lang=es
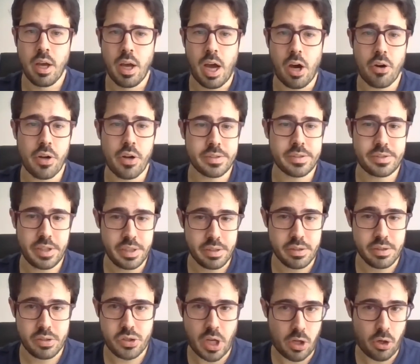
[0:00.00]
Ahora
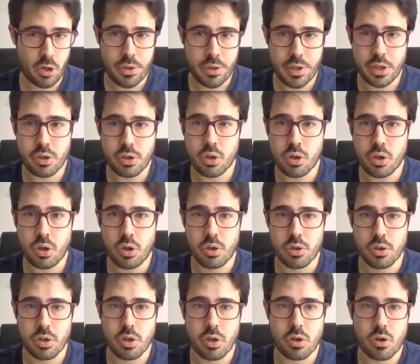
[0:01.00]
sí, ya los dejo
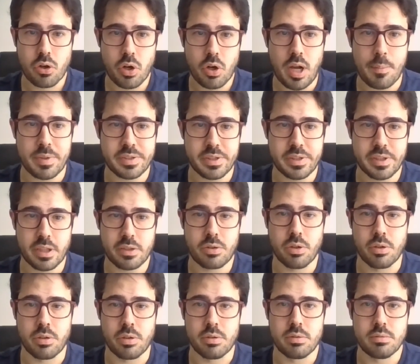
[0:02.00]
con, la
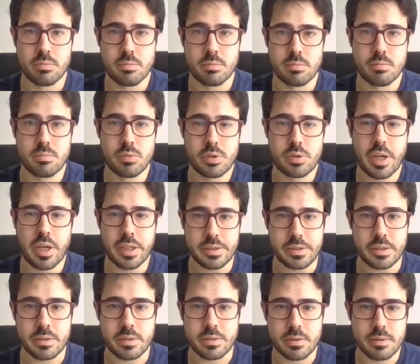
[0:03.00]
presentación. Muchas
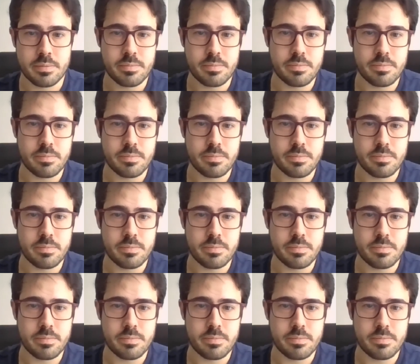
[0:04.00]
gracias.